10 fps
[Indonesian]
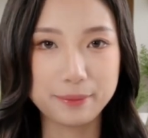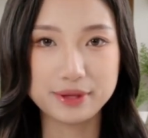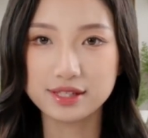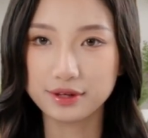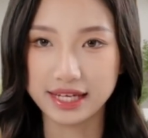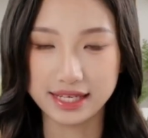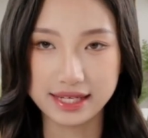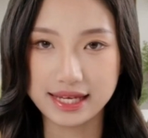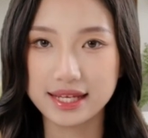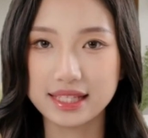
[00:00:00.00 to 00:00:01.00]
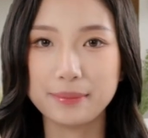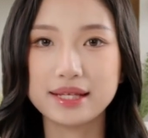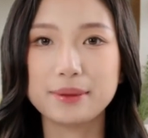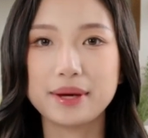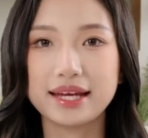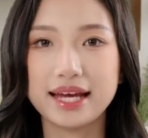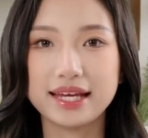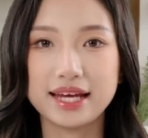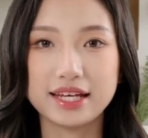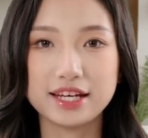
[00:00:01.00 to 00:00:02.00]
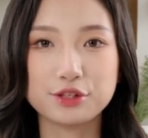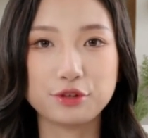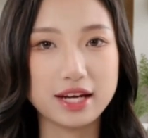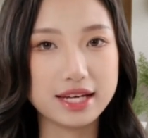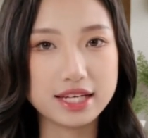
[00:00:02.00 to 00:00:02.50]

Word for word: episode ini ke teman-teman kalian yang juga